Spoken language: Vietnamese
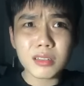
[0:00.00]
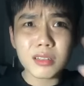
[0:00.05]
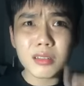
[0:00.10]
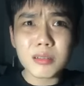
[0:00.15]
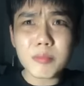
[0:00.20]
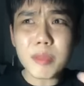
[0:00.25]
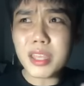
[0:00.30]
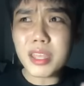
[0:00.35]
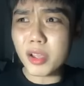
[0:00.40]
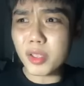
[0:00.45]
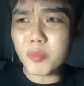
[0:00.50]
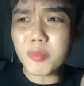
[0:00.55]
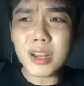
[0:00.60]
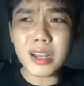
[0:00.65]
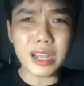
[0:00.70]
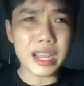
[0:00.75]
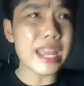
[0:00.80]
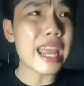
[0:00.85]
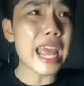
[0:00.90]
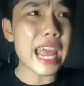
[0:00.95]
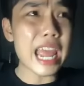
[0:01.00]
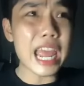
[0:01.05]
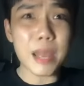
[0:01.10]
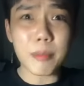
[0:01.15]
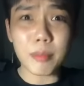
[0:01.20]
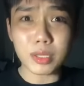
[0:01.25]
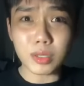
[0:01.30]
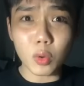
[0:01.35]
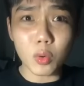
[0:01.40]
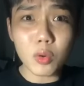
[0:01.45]
bây giờ giống như là nghỉ hè
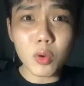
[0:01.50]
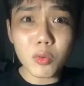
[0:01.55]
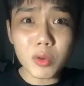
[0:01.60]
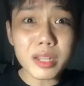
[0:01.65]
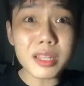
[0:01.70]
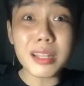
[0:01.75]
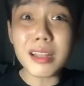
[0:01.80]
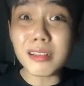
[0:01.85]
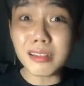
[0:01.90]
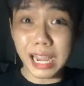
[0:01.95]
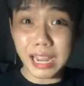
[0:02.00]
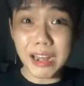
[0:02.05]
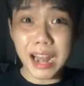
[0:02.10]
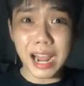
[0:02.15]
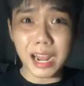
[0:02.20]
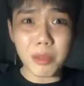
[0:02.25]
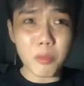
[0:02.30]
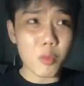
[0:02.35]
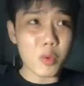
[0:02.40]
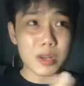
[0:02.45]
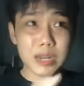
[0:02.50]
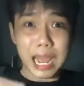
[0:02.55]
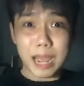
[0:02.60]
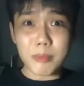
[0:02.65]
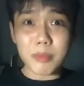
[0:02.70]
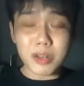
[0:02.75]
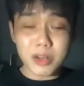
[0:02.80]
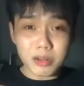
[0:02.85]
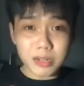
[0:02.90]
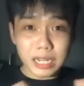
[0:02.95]
mà tụi con nít nó cày răng nó nguyên đám nó đứng